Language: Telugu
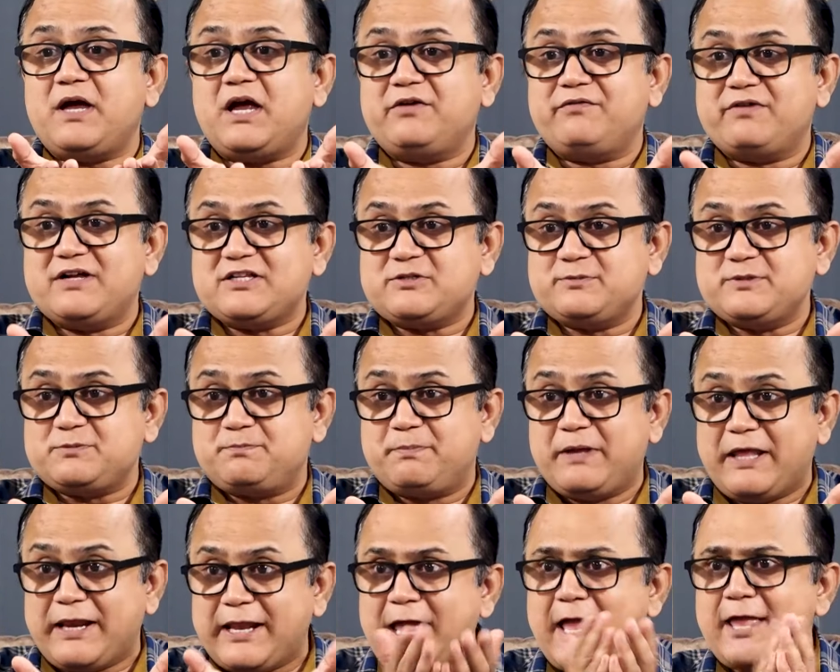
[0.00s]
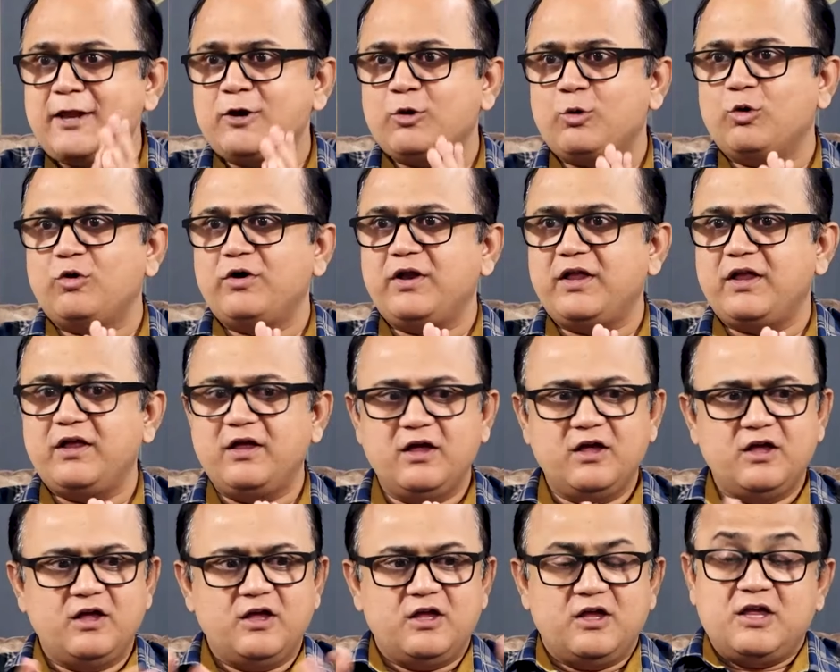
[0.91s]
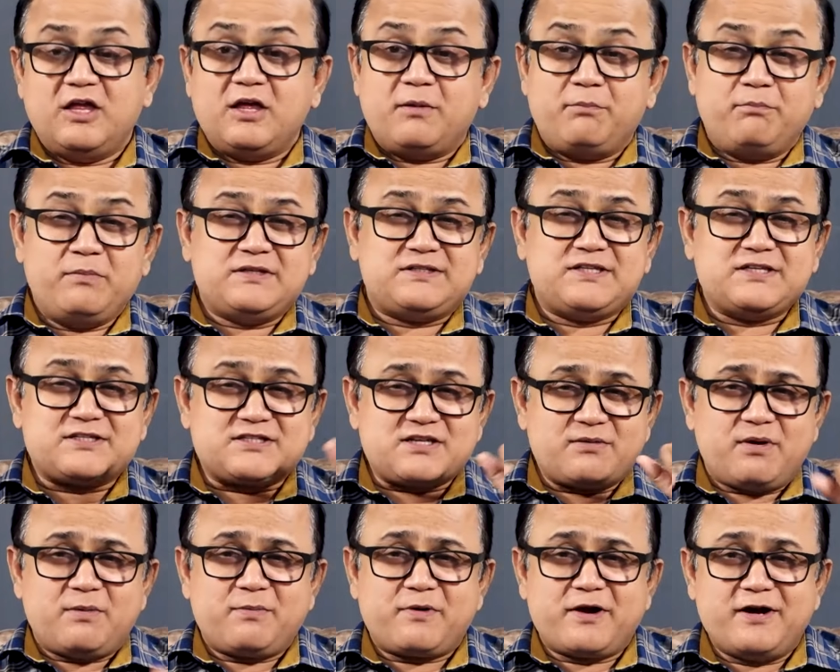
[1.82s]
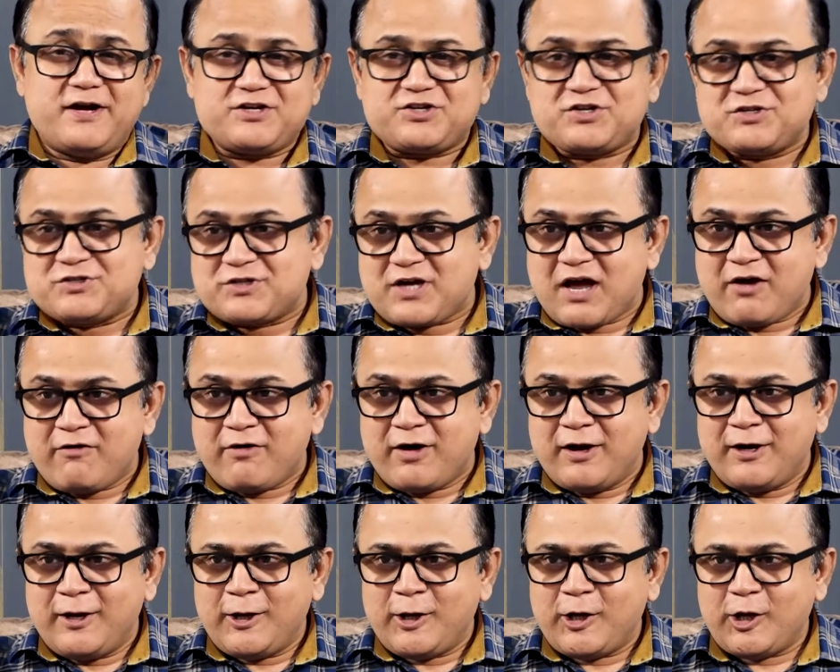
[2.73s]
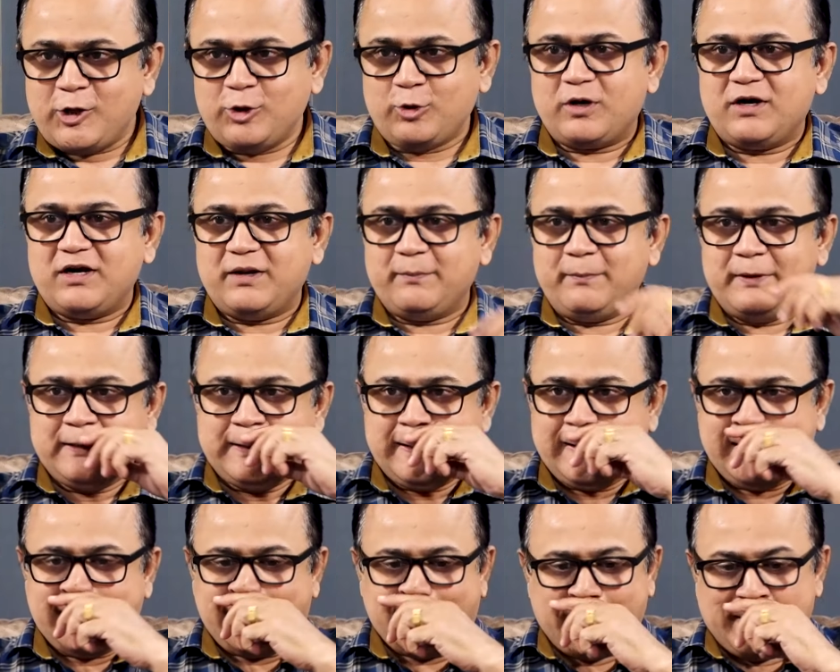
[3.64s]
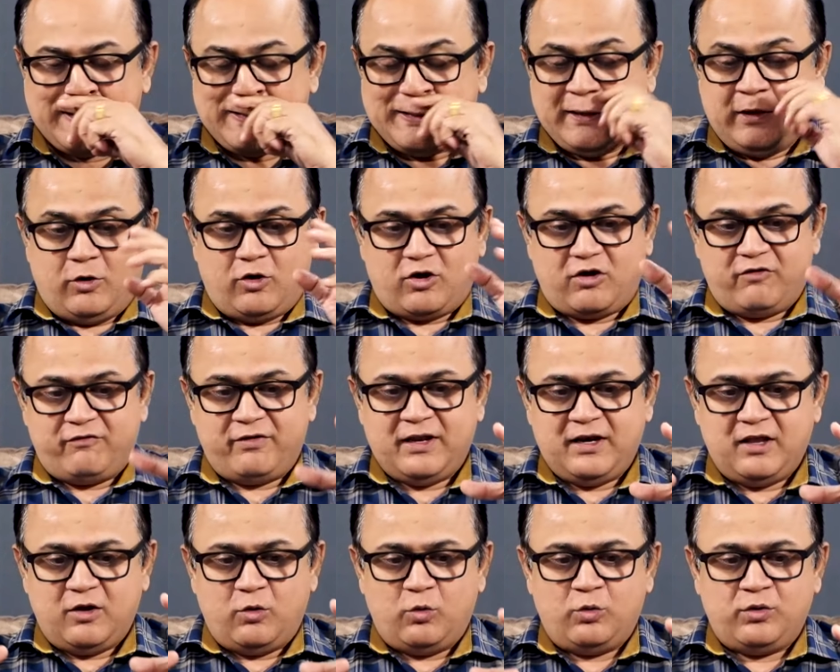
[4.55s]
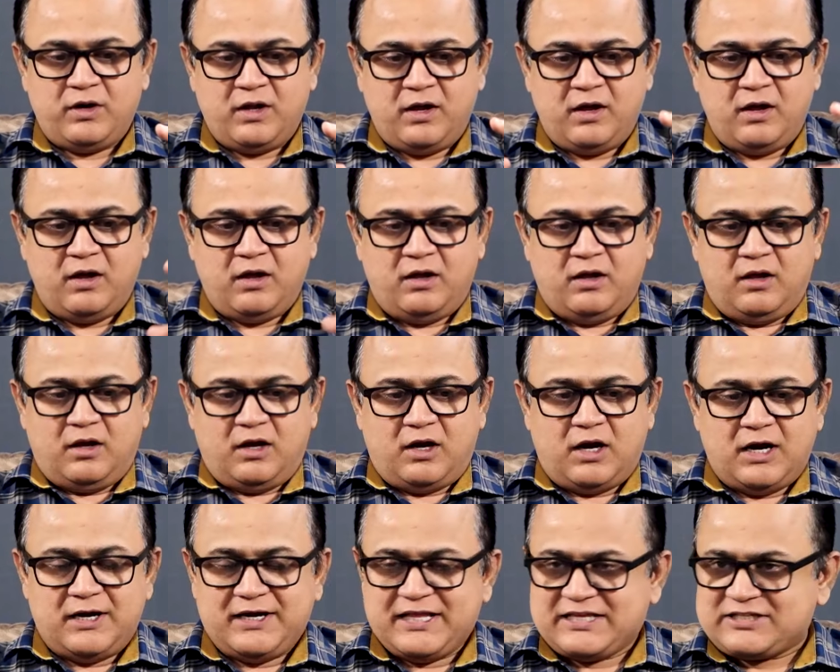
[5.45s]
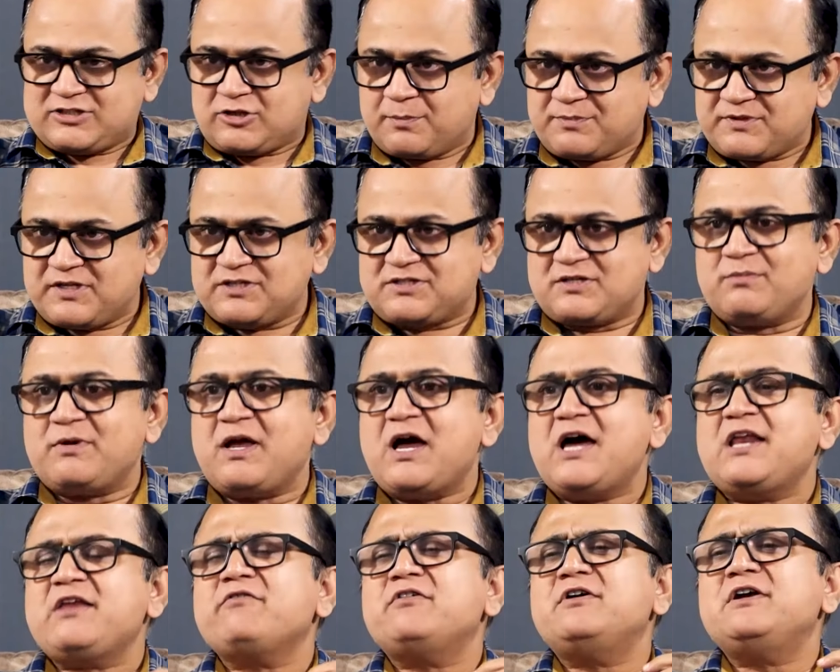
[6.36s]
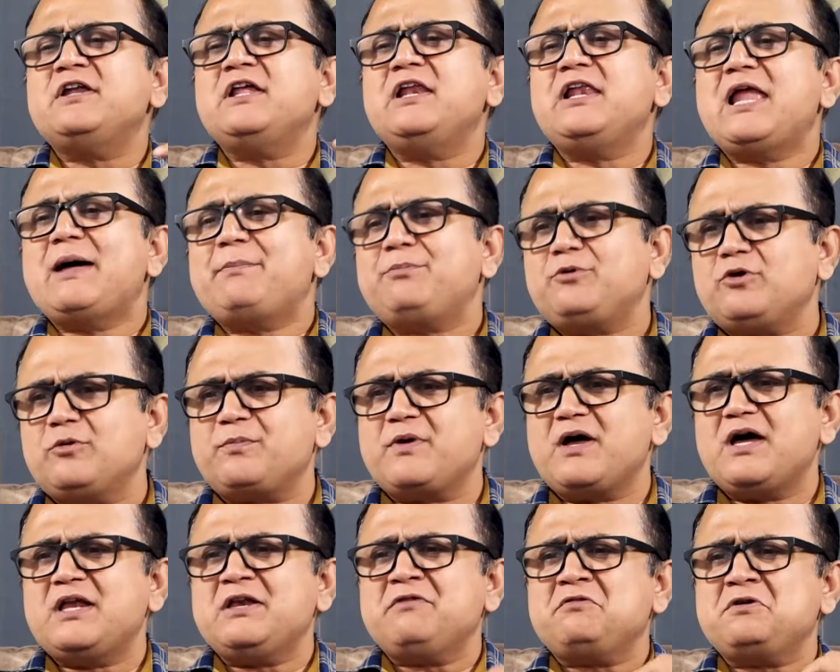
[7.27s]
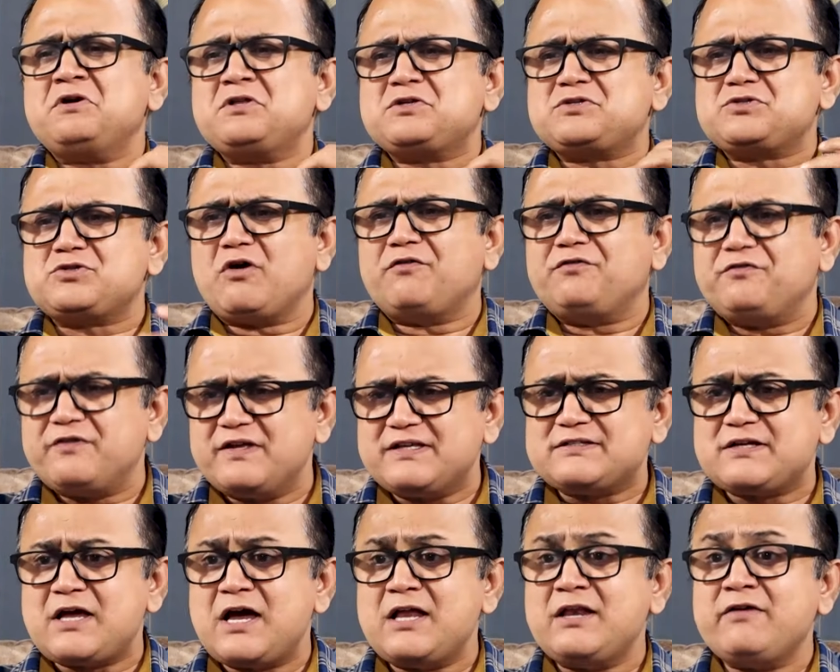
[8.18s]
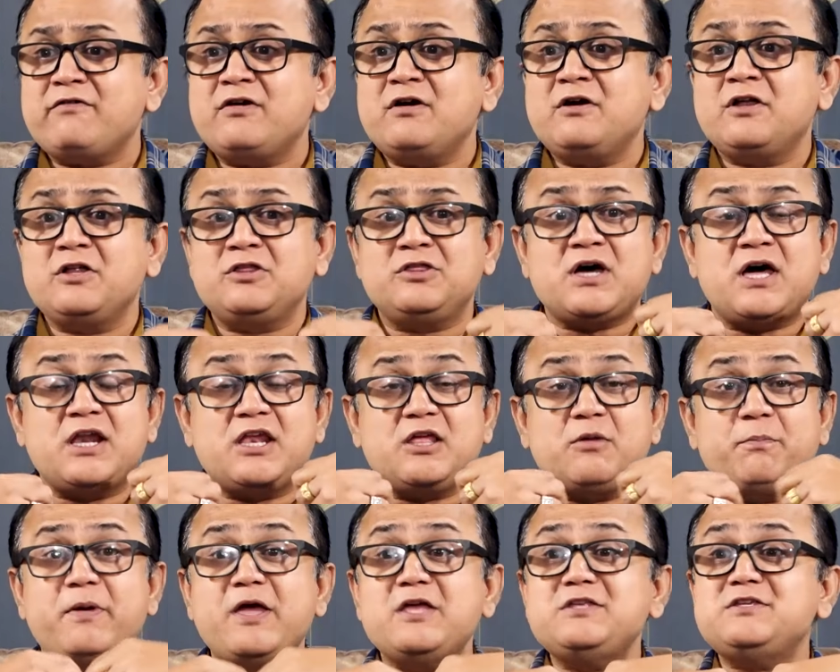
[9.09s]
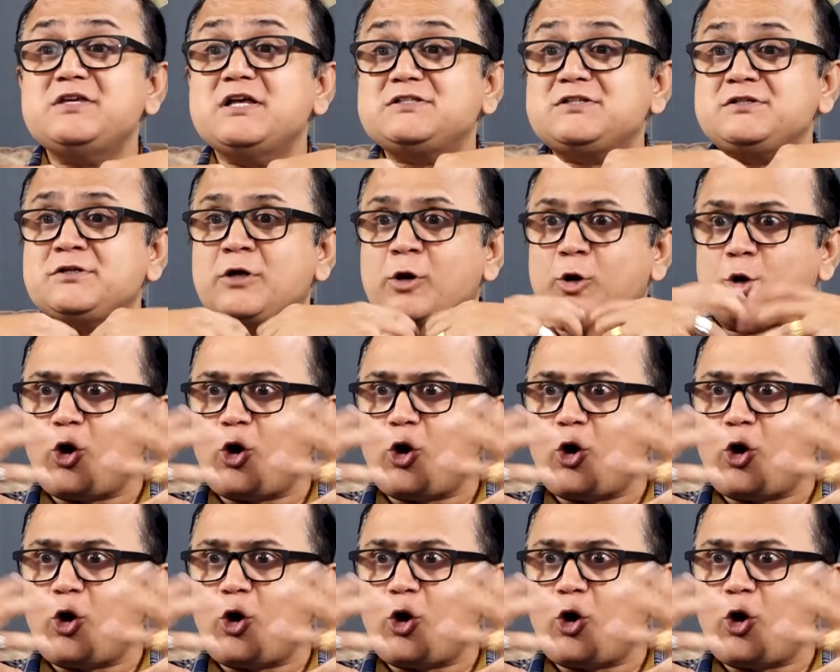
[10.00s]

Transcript: అడ్వాన్స్మెంట్స్ పెరిగాయి అనుకోండి మీ సిస్టమ్ అప్గ్రేడేషన్స్ కావాలి ఎందుకంటే మన దగ్గర ఒకవేళ ఉన్న డెస్క్టాప్ సిస్టమ్ కానివ్వండి ల్యాప్టాప్ కానివ్వండి సాఫ్ట్వేర్స్ కానివ్వండి దానికి పే చేయాల్సిన